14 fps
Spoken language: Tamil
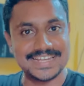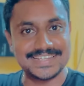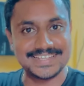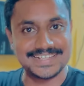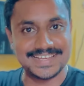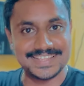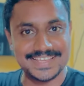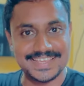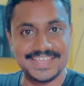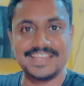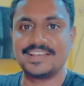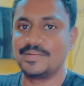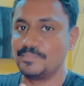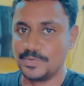கட்டுக்கதை
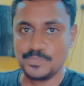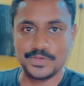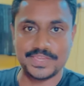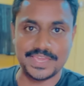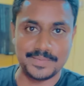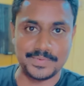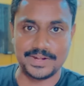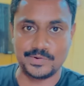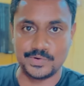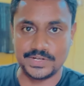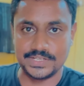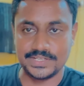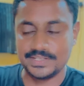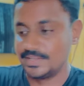ரொம்ப முக்கியமான
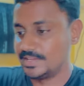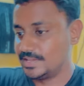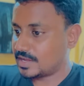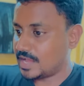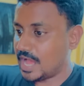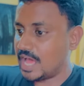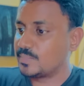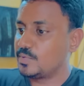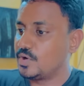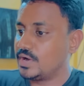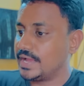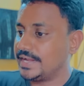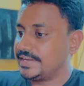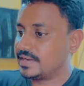ஒன்று
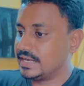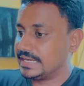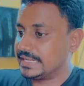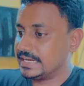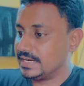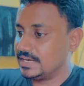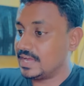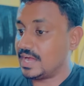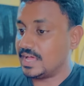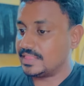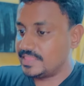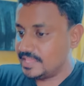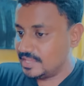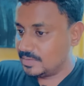கார்போஹைட்ரேட்டுகள்
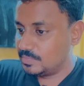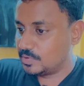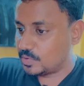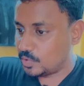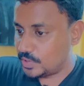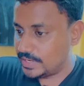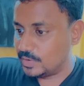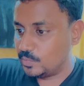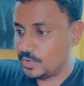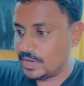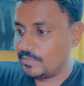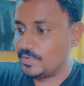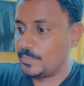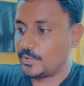அதிகம் கொண்ட
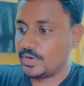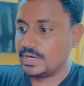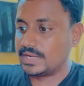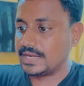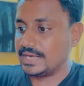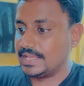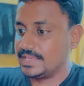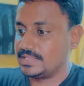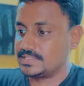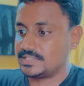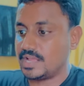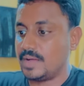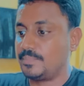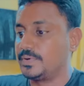உணவுப் பொருட்களை
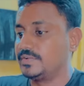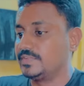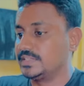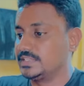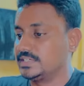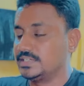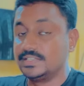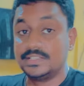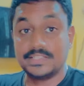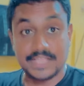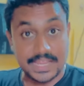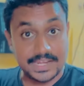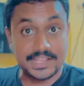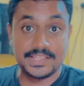சாப்பிடுவது
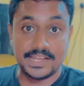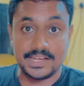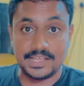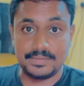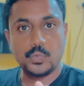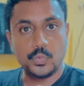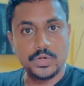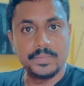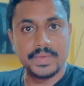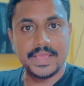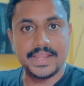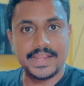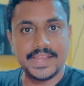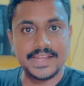நல்லதல்ல உண்மை
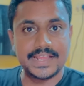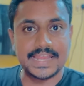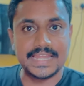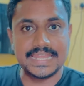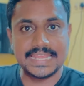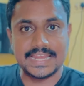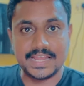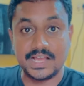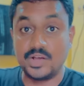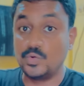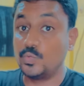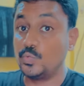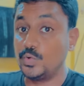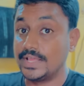என்னன்னு கேட்டிங்கன்னா
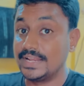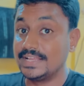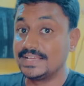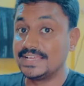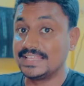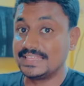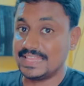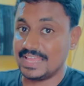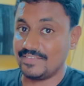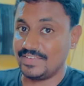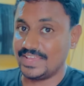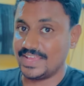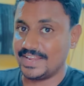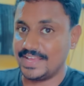உடலுக்கு
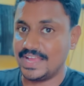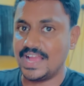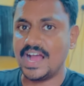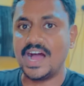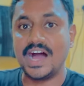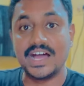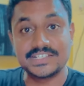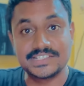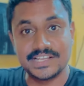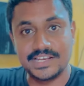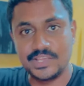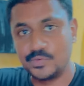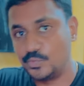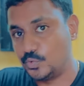தேவையான
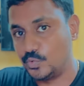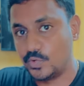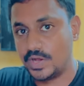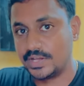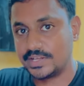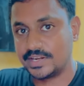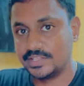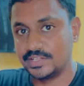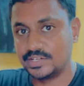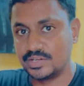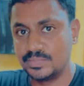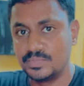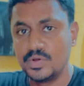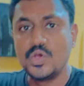ஆற்றலை
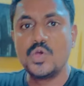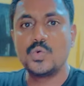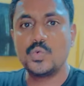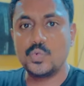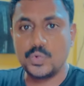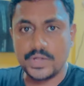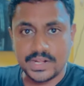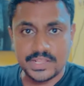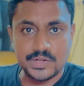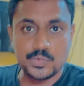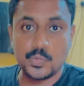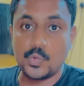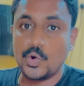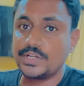உருவாக்குறதுக்கும் உடலின்
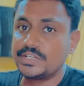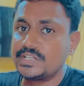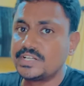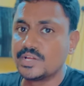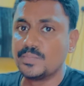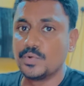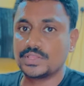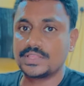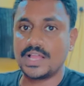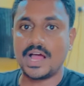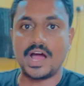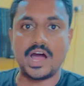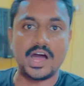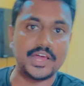ஒட்டுமொத்த
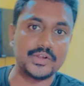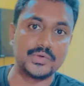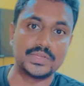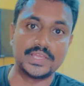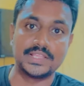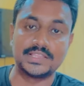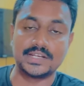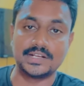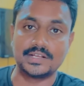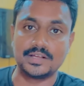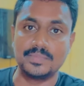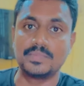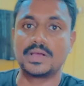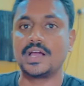
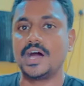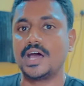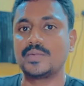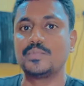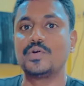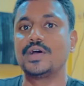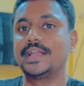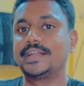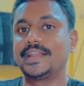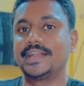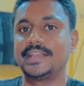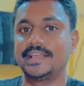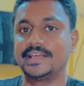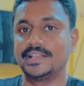ஆரோக்கியத்திற்கும்
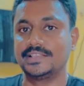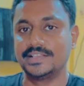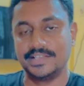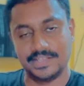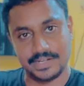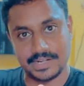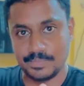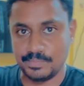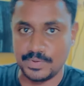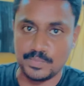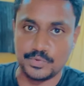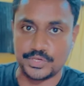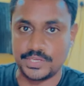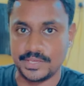கார்போஹைட்ரேட்டுங்கிறது ரொம்ப
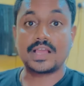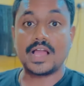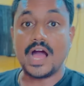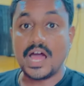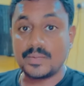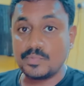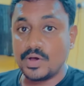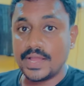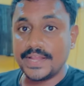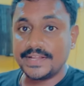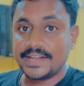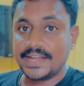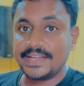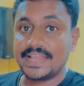முக்கியம்
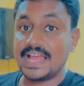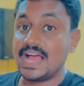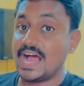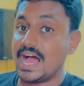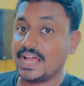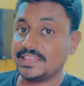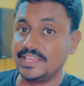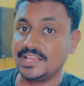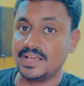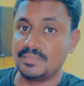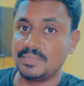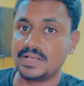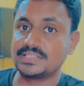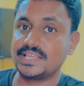கார்போஹைட்ரேட்டை
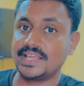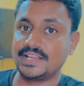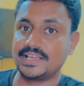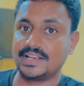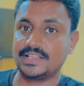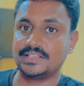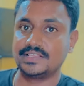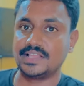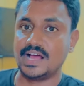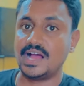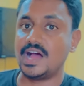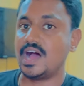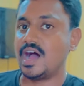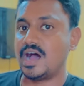அதிகமா சேர்க்கிறது
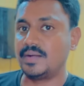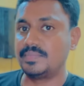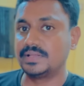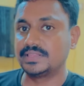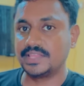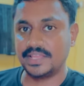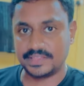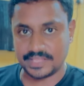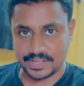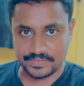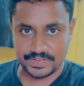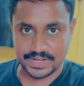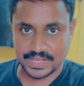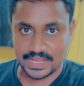தான் ஆபத்தை
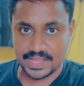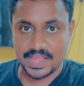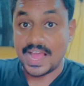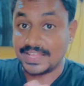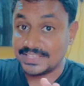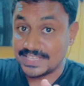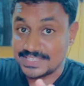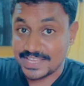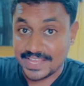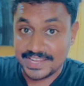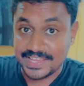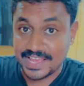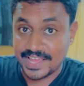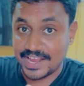தவிர அதை
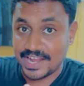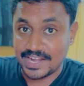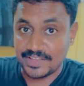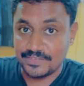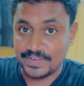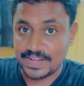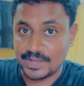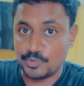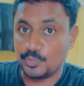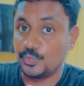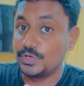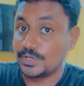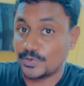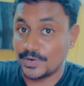சரியான அளவுல
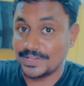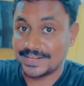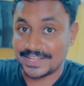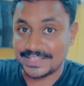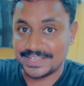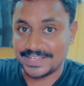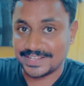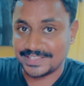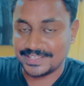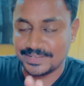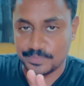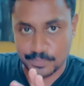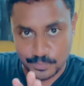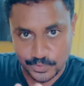உட்கொள்ளுறதுங்கிறது
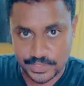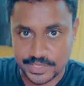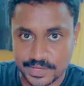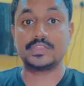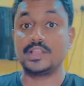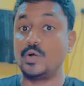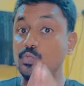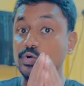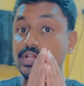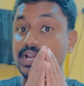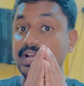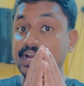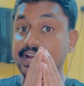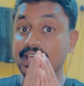முக்கியம் நான்
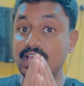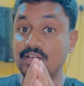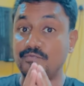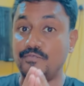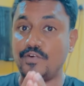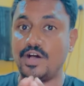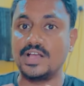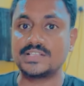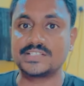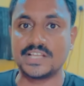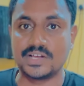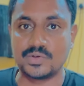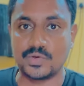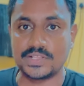உடல் எடையை
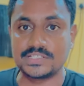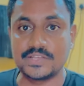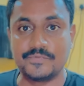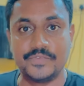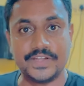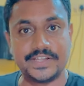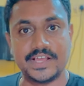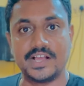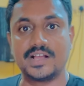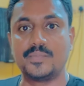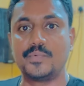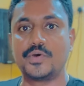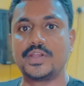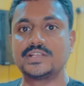ஃபாஸ்டா குறைச்சி
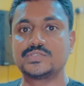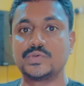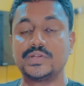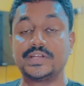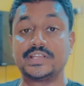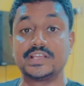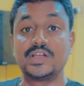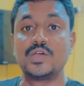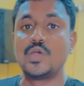ஃபிட்டாக போறேன்னு சொல்லிட்டு